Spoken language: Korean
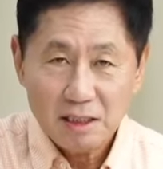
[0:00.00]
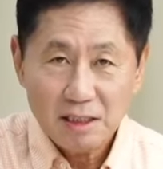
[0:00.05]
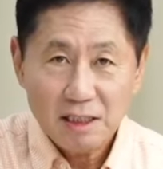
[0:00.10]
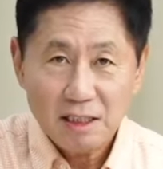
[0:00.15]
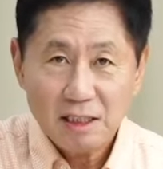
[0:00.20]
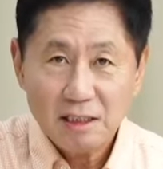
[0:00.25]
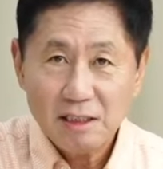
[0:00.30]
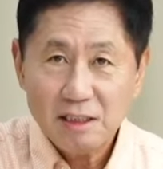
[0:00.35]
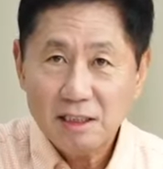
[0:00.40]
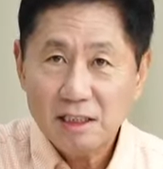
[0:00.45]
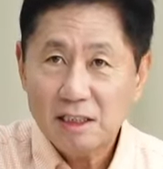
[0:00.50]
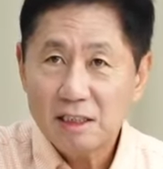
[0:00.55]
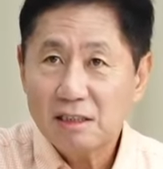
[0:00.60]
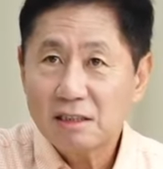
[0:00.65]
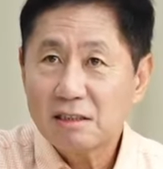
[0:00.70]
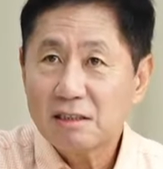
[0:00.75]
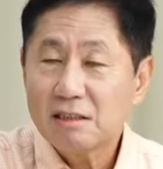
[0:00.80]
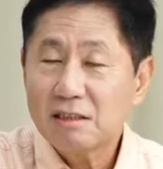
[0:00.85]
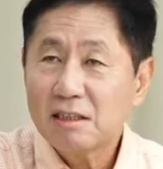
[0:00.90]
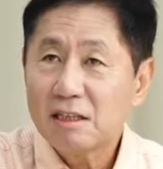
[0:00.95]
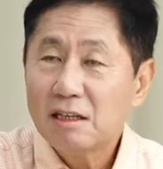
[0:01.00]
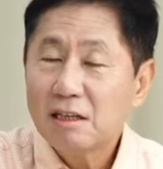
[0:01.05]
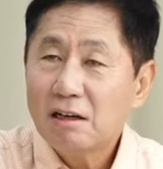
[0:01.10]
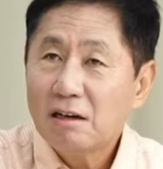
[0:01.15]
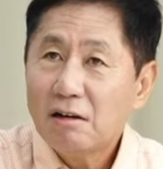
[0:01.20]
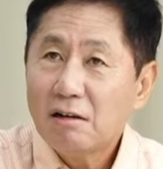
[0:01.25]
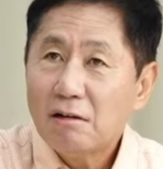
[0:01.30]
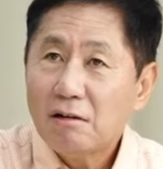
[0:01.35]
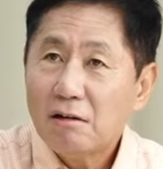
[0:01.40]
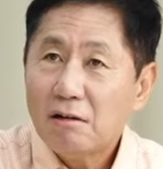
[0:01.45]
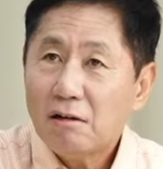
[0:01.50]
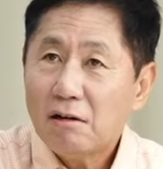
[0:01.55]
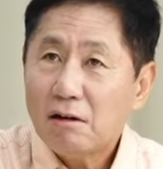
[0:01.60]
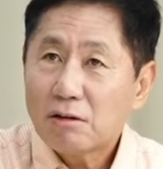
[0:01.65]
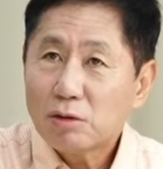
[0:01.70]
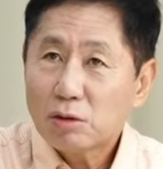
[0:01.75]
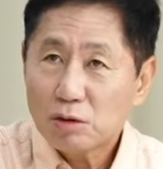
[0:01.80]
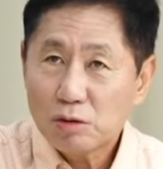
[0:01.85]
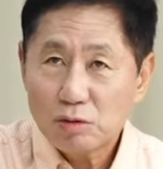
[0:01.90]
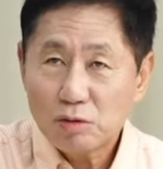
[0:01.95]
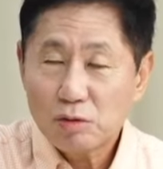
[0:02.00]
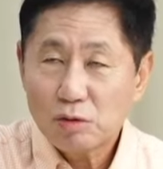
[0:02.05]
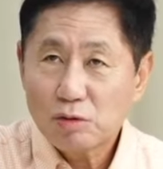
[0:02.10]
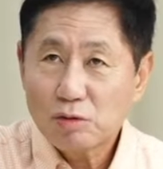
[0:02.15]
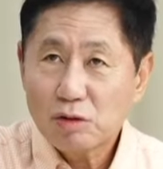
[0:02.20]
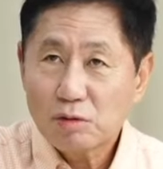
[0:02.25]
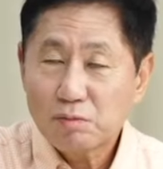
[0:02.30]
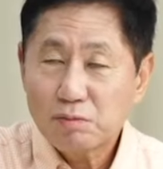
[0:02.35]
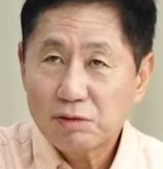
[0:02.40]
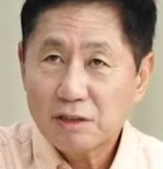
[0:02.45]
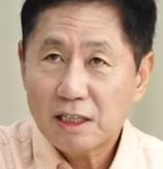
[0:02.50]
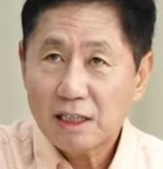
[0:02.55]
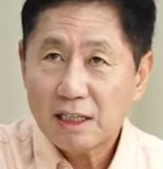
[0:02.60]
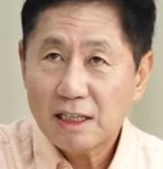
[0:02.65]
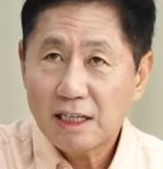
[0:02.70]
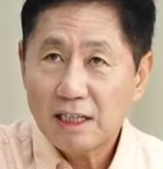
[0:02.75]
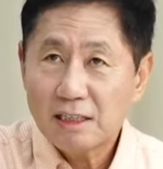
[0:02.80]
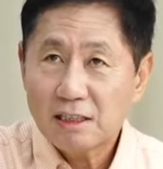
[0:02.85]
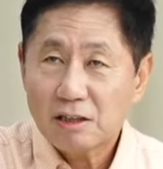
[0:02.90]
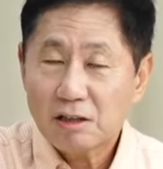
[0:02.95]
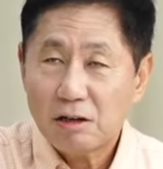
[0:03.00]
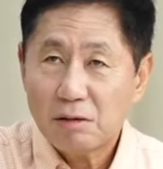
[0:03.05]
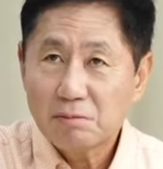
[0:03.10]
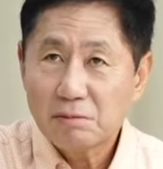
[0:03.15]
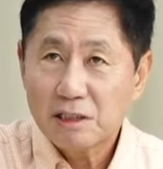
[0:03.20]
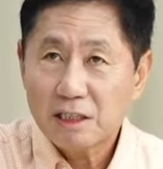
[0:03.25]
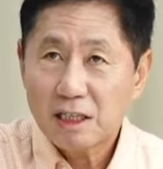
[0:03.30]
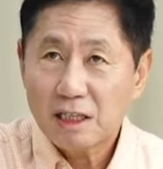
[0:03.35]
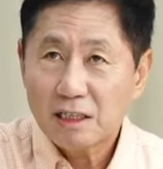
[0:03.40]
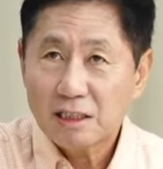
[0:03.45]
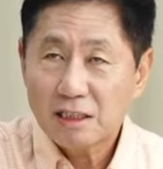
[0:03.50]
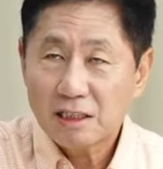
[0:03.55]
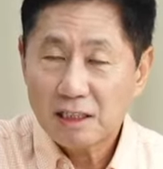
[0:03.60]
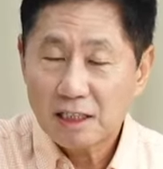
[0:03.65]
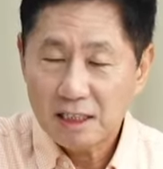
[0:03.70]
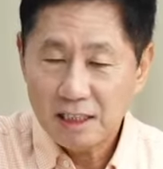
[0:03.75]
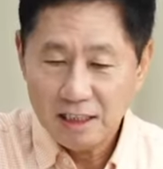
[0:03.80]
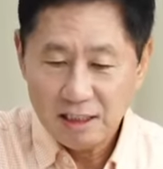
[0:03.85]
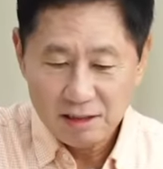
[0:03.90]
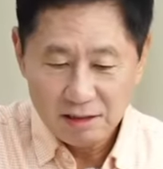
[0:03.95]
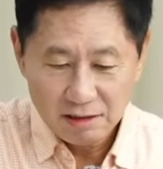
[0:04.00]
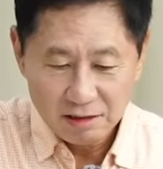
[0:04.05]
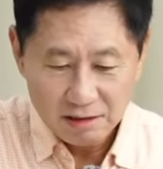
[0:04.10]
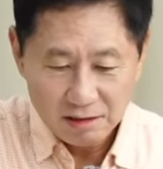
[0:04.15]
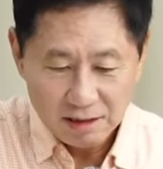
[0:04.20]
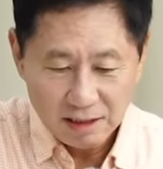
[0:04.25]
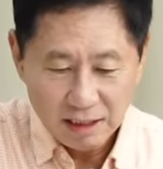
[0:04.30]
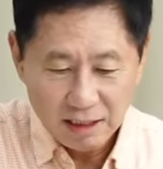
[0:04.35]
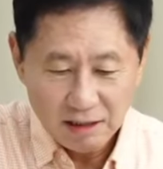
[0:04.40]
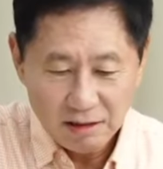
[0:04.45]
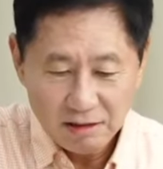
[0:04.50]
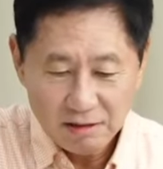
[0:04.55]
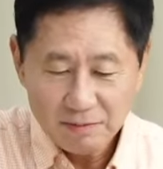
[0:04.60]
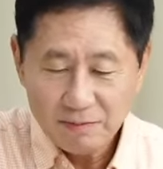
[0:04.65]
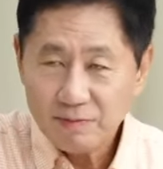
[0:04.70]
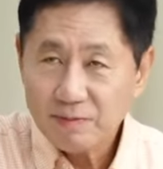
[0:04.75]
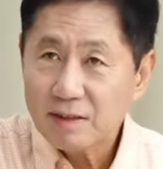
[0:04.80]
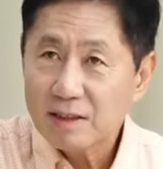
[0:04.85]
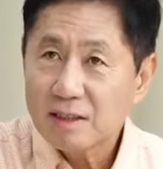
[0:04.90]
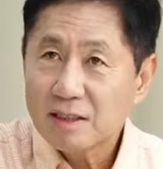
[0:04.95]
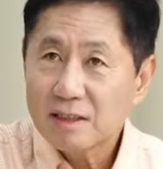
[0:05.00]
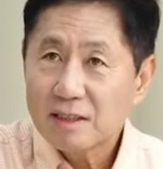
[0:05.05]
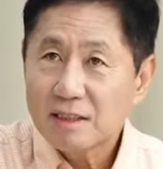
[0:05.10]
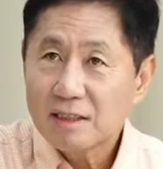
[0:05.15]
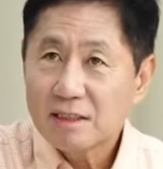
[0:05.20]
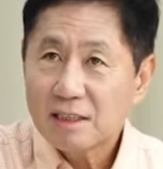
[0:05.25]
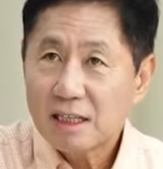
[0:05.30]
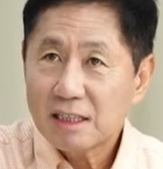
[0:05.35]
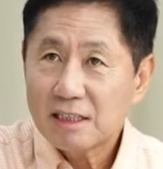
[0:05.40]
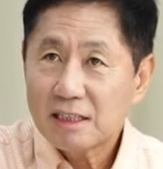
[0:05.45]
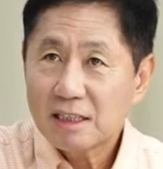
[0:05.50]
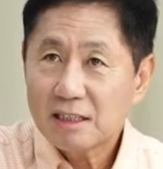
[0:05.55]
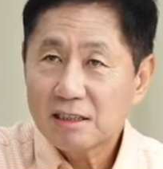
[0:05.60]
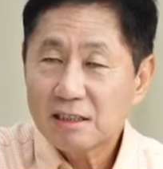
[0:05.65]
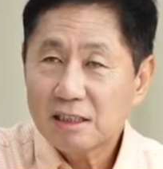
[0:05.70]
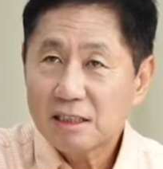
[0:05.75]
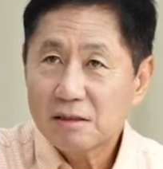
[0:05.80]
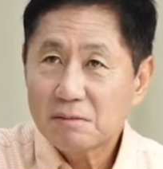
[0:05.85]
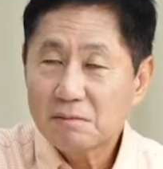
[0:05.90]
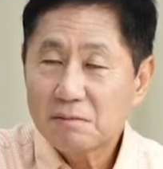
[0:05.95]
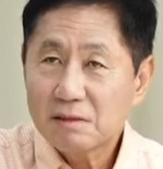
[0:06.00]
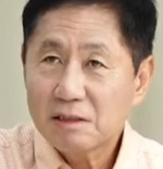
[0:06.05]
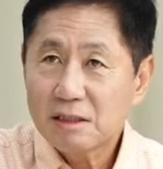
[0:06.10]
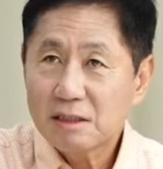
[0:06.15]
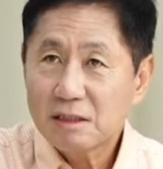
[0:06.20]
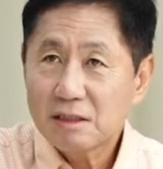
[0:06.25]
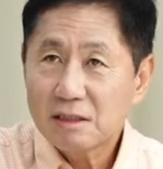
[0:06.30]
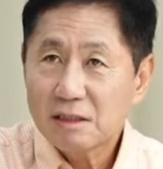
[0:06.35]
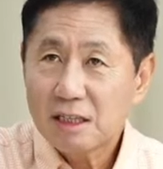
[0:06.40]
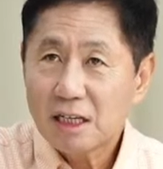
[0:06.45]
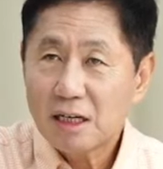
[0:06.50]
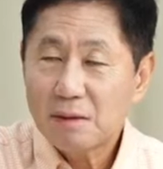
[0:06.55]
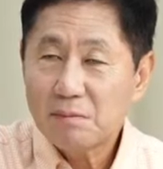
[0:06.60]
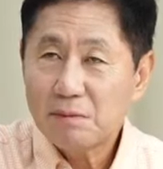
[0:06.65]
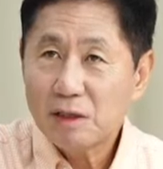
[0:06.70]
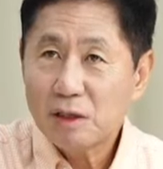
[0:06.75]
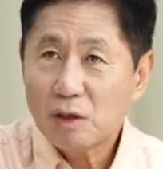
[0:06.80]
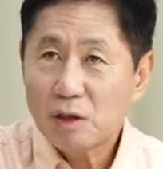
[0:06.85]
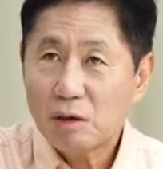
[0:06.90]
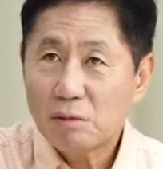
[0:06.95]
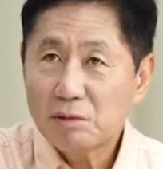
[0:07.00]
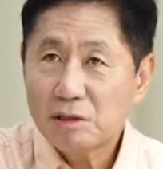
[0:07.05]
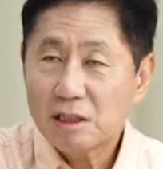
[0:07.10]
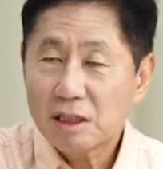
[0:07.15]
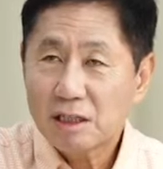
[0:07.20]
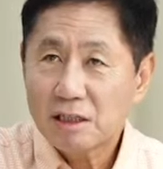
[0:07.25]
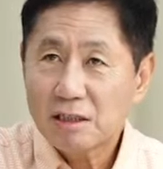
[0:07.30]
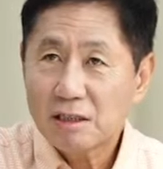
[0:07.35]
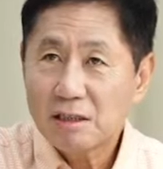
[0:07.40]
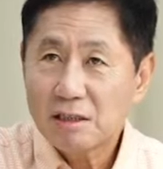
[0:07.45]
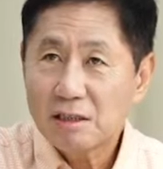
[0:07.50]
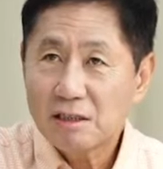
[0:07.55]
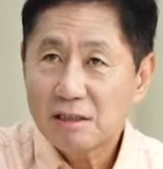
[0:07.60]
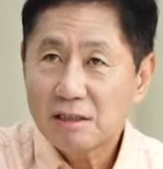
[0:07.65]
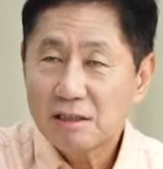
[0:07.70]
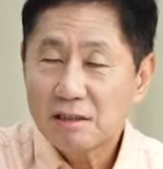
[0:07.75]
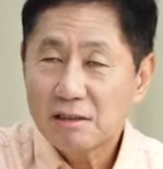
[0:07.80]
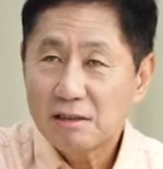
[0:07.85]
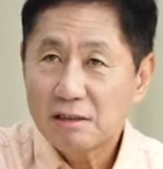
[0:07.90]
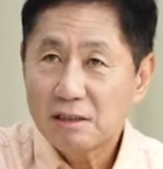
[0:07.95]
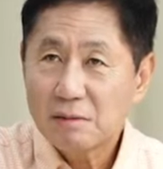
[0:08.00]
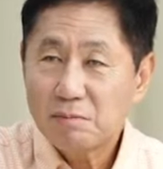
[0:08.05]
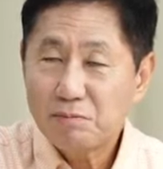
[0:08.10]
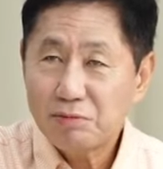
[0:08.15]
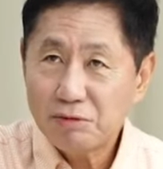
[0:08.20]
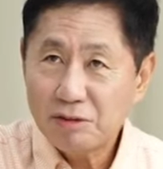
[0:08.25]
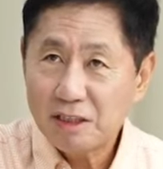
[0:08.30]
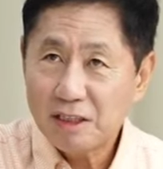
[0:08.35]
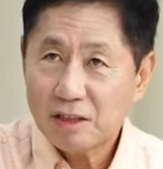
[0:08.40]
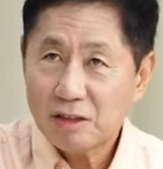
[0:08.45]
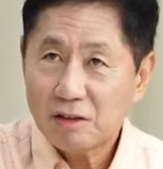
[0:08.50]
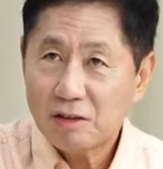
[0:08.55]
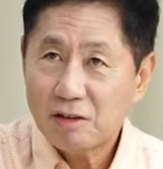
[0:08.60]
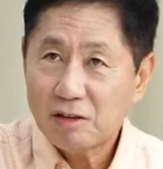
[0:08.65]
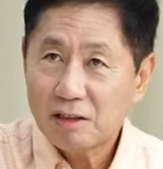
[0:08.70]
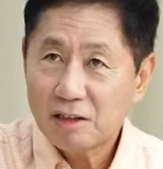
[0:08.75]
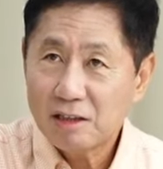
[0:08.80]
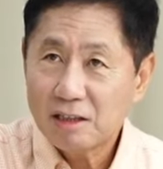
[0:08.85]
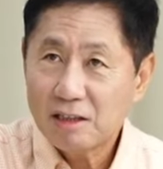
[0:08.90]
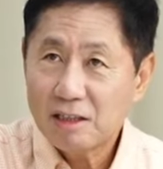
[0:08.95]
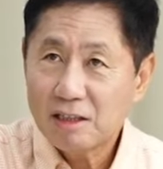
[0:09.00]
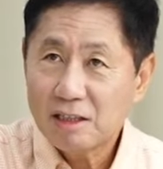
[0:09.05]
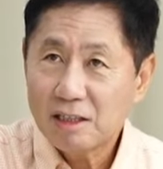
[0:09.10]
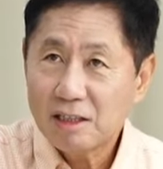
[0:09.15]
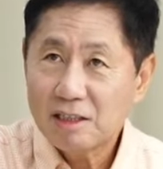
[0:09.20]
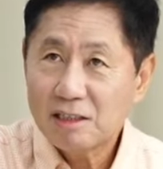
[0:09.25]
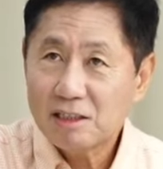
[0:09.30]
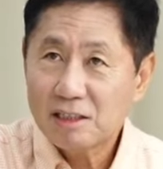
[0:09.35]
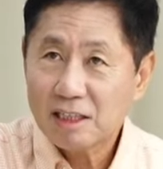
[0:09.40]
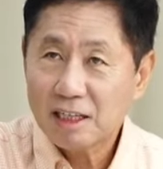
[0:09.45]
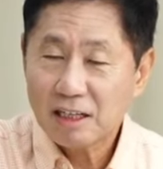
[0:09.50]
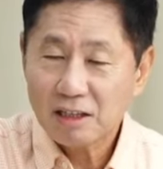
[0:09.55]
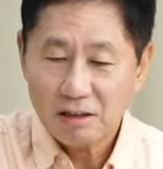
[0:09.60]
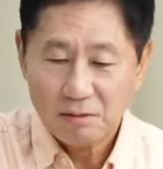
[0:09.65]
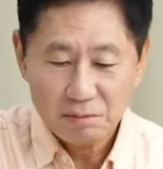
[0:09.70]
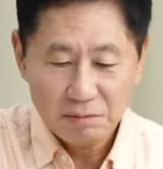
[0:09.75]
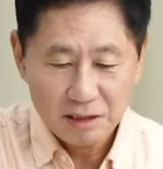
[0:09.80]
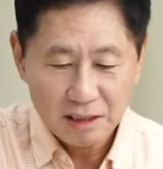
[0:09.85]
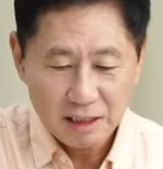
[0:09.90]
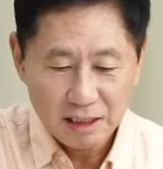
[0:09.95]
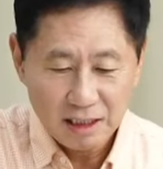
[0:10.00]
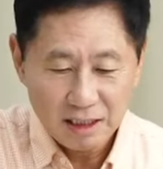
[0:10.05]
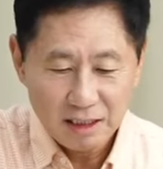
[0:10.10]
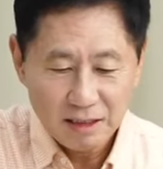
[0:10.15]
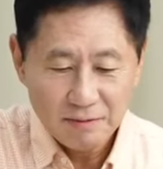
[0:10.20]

이 당시에는 어, 조선총독부 산하의 이제 검찰 기관이 있었는데요. 사실상 지금 대한민국 검찰은 이게 뿌리죠. 일자의 검찰이.